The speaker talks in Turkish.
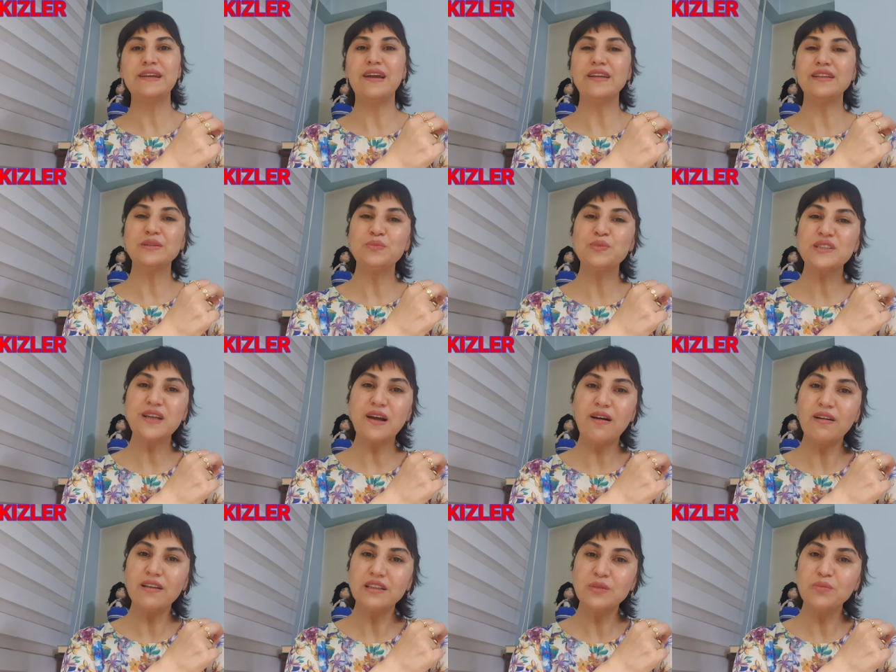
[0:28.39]
Kendimizi
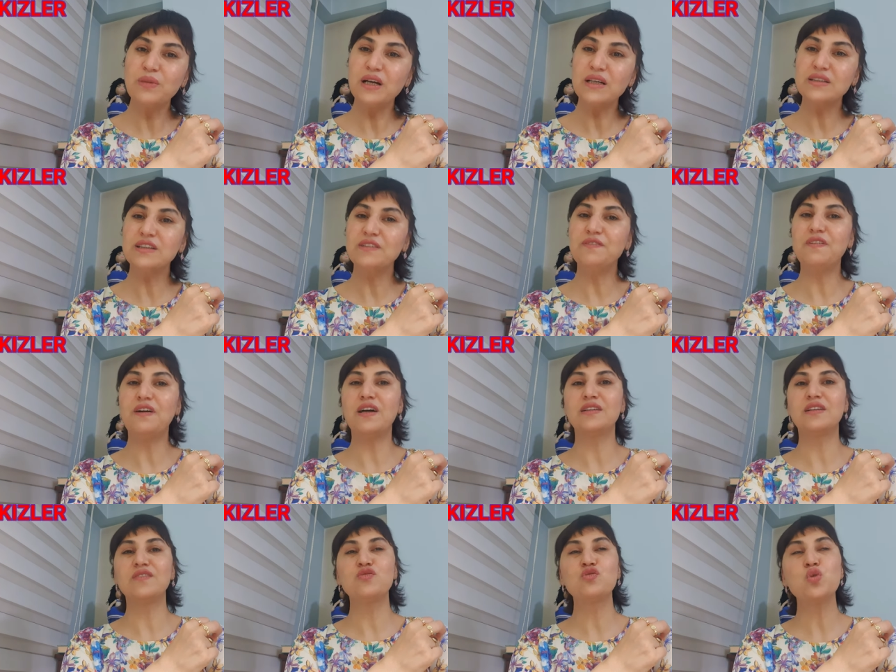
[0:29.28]
ağlamaklı
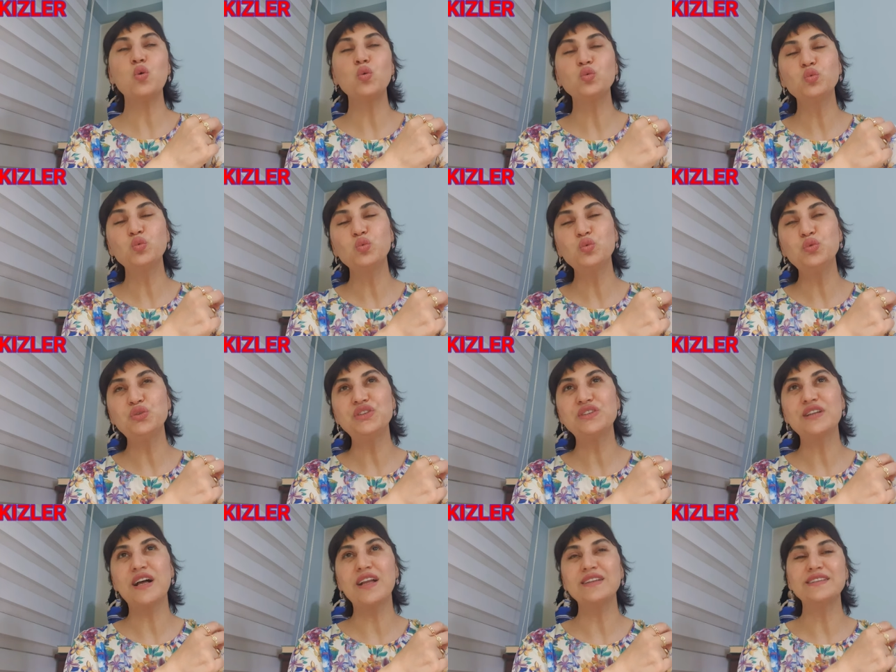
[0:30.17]
ifade çok
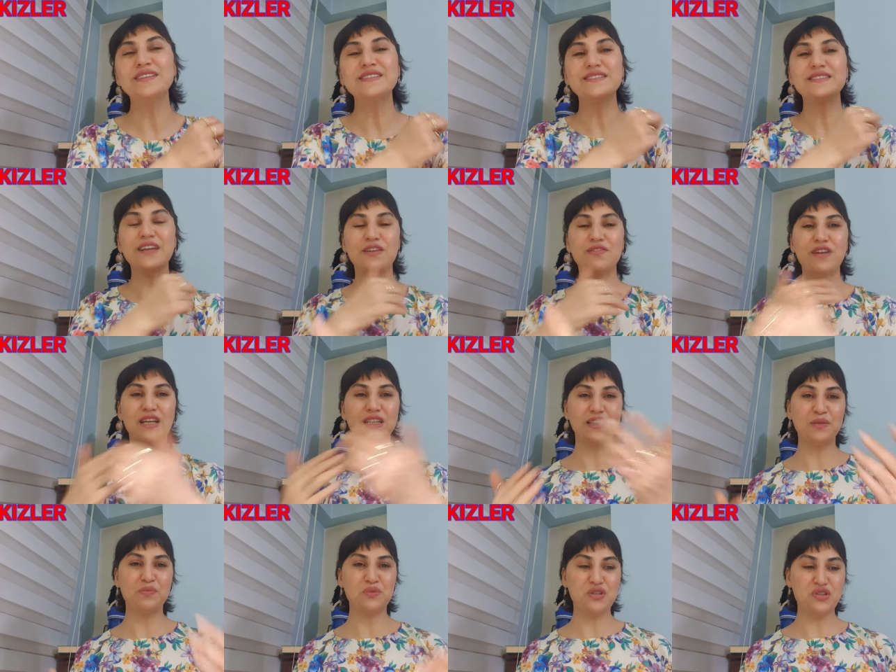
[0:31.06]
duygusallığın
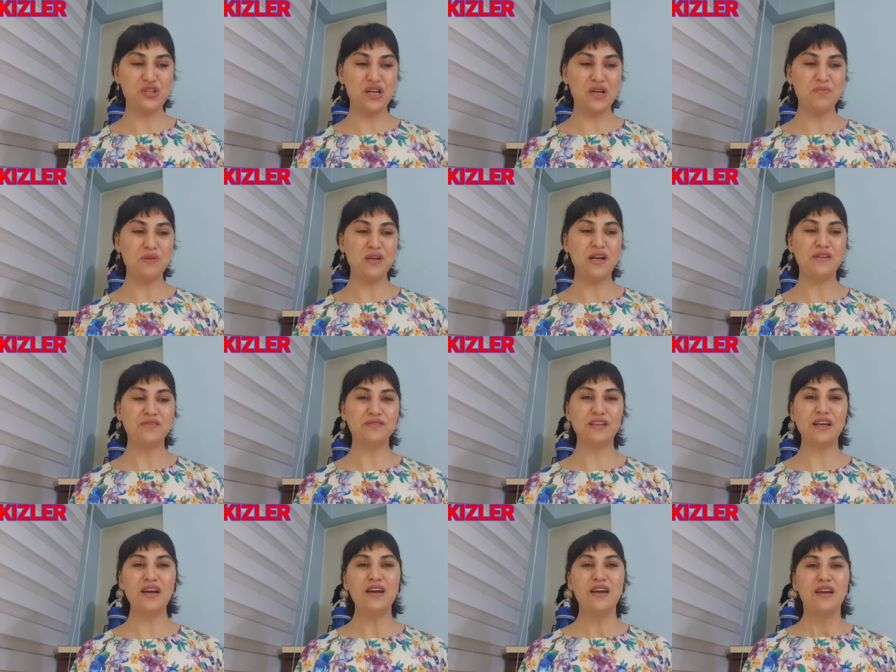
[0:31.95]
tavan yapacağı bir
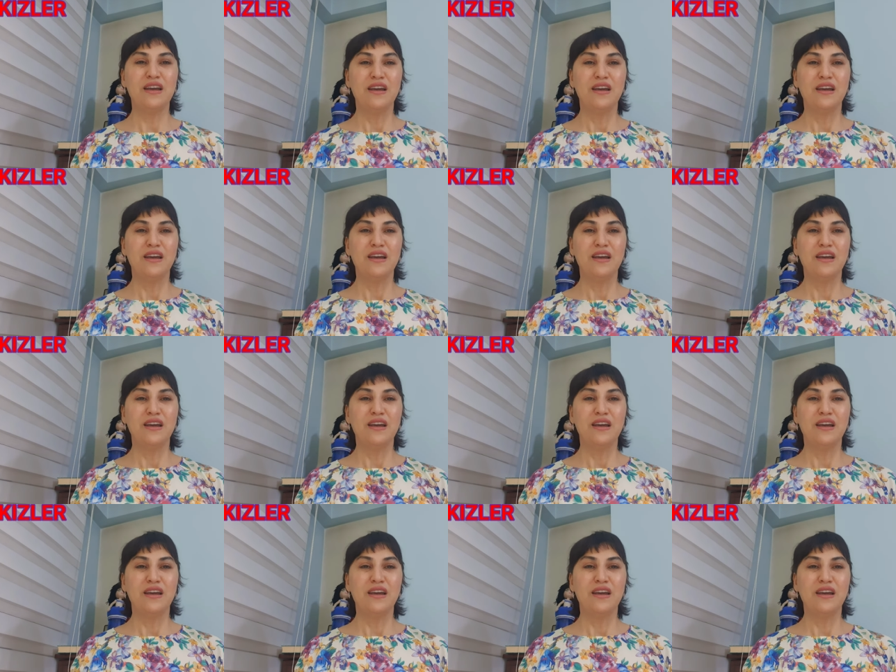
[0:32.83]
hafta.